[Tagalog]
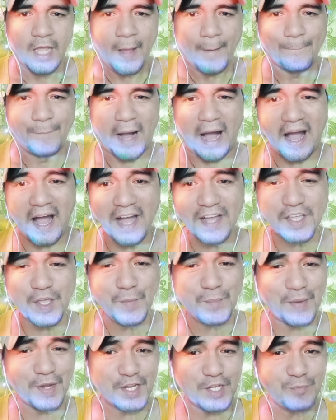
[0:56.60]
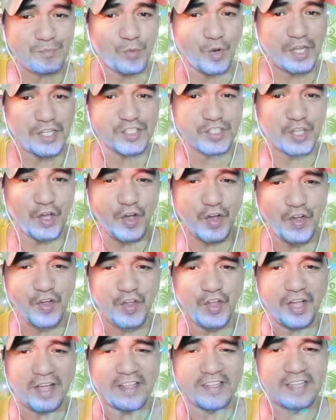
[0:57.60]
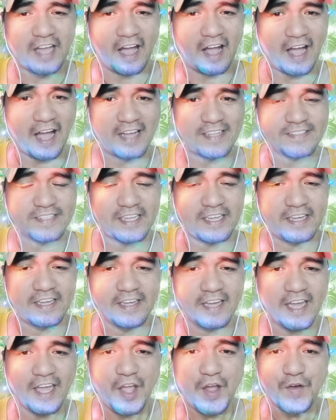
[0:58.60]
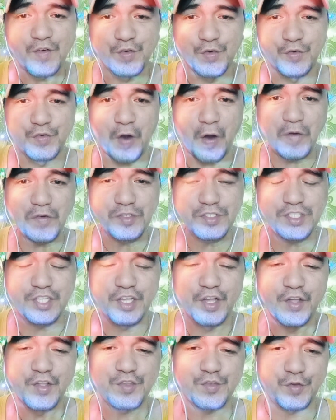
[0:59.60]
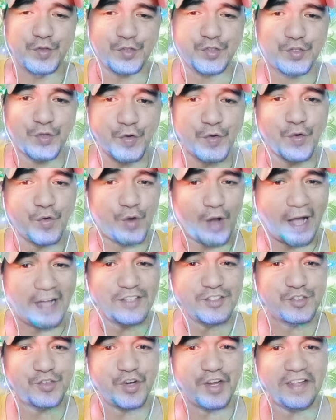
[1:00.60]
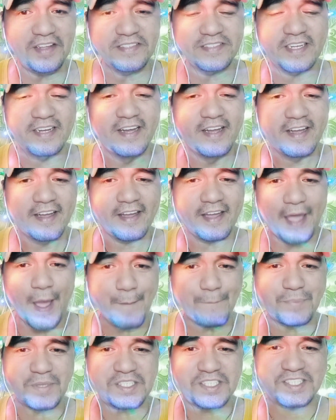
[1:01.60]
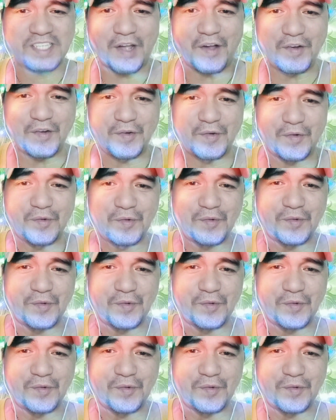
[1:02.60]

Bahagi pa rin po ito ng ating Road to 200 episode.